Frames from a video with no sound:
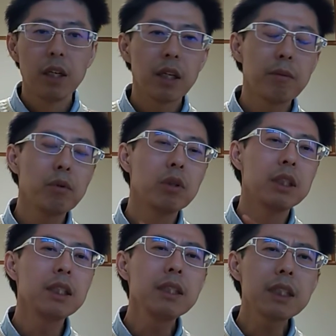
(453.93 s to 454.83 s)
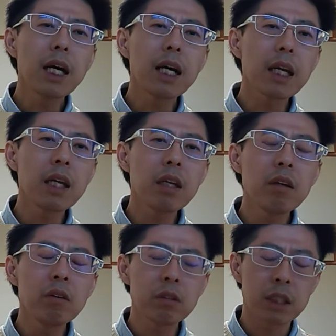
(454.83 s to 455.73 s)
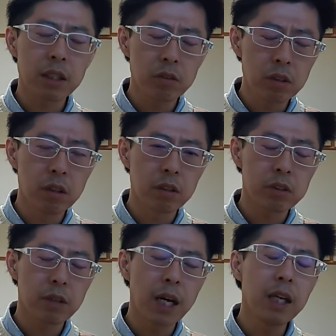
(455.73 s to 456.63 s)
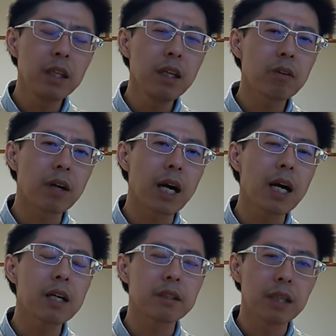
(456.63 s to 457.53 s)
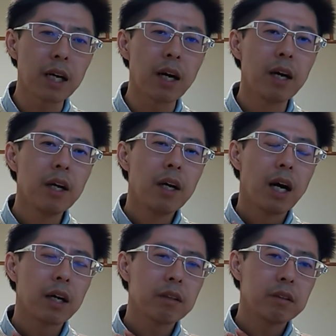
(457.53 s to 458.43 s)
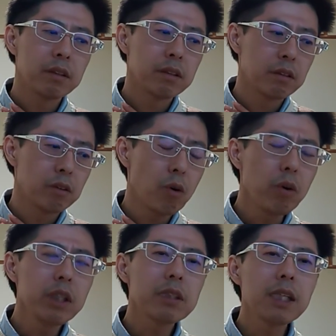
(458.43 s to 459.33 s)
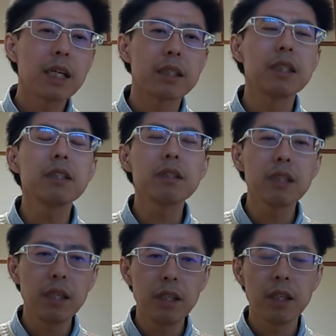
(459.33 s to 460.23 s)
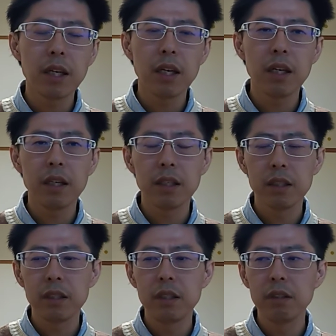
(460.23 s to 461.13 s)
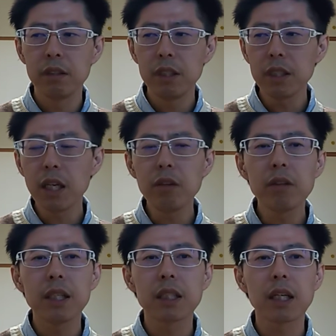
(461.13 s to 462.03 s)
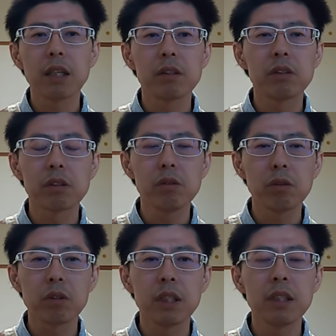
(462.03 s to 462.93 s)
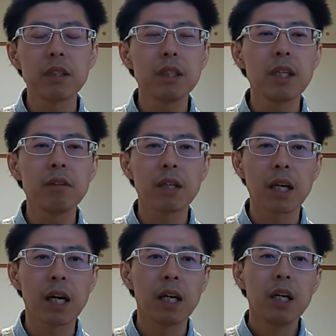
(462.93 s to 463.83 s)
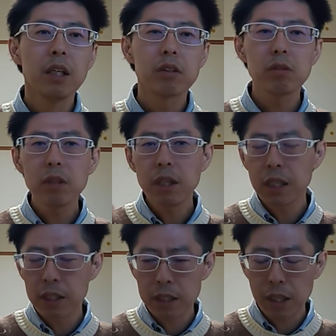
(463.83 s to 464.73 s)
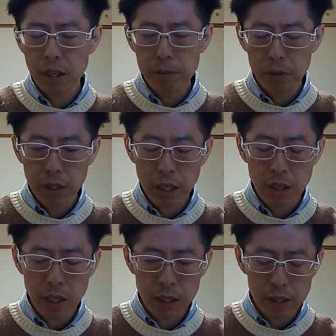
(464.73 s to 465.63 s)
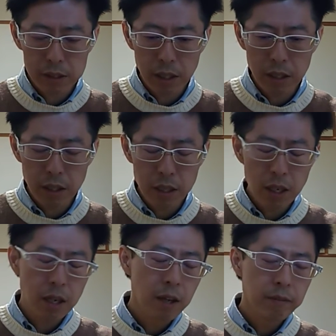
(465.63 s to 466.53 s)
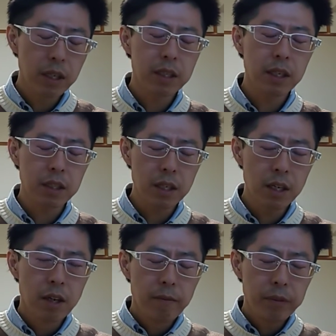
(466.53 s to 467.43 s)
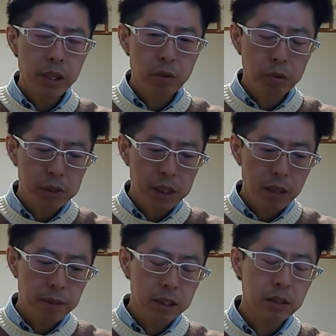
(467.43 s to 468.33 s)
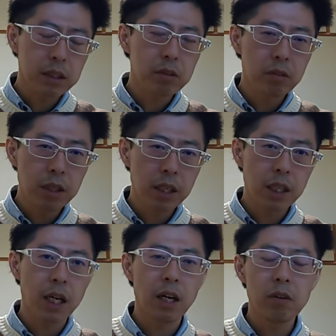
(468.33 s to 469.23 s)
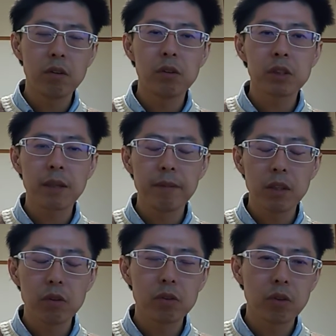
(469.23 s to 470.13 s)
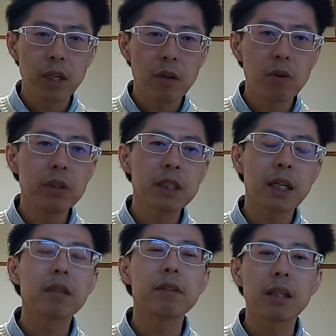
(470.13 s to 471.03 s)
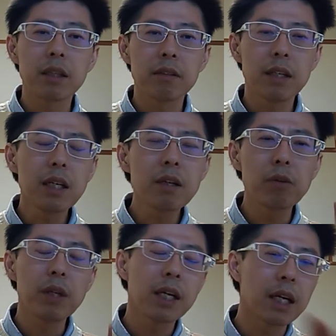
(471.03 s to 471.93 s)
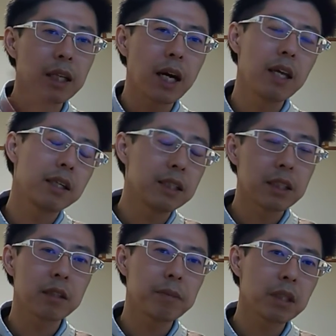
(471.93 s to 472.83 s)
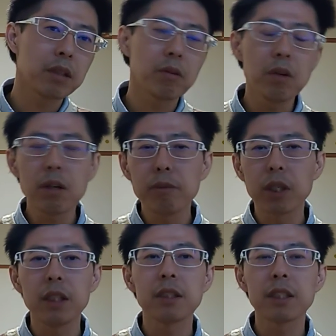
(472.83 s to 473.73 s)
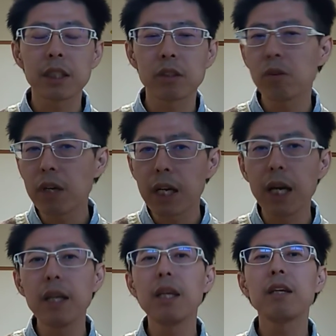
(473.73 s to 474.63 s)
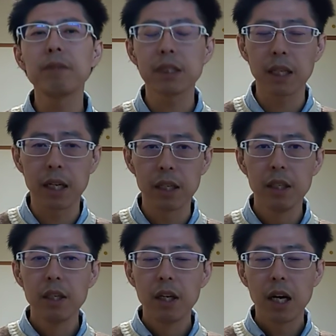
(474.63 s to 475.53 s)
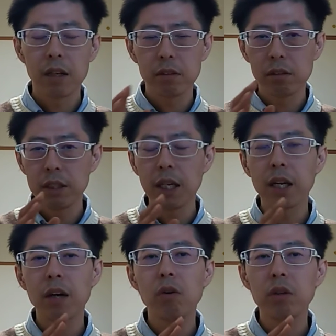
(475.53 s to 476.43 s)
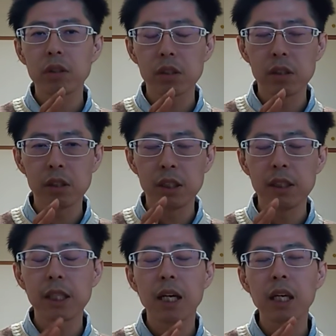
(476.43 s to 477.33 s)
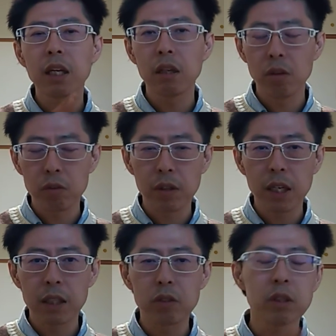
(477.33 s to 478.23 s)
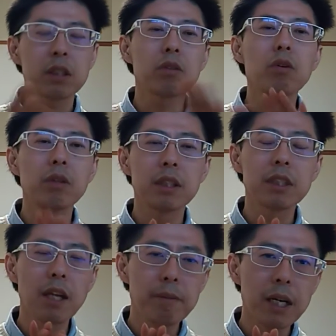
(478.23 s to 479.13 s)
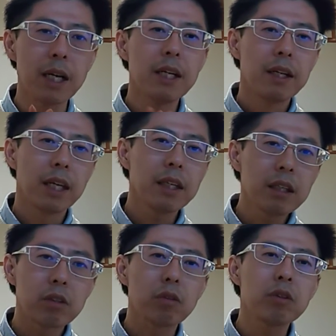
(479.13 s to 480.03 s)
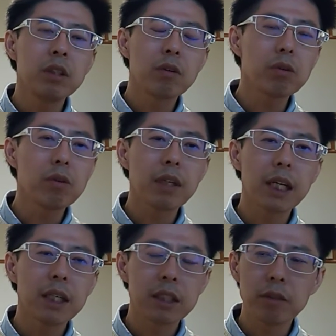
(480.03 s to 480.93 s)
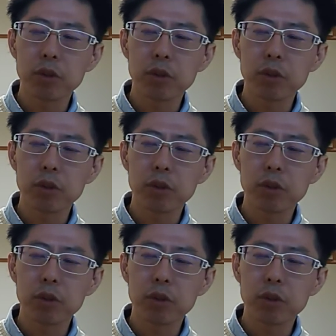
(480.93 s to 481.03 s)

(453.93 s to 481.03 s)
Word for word: だからもう人材派遣業者とその IT とか科学が、あの、法律違反しすぎで、実体のない社会を作ろうとしすぎてるから、そこで社会問題がたくさん出て、できてきて、で、今度裁判所がそのデータを収めておくのが追いつかなくなってる。だから5年間で廃棄してしまってる。これはもう現実ですが、そこから変えていきますから、あの、いらない法律、人材派遣業とか直接雇用にすれば、大体書類のことに関して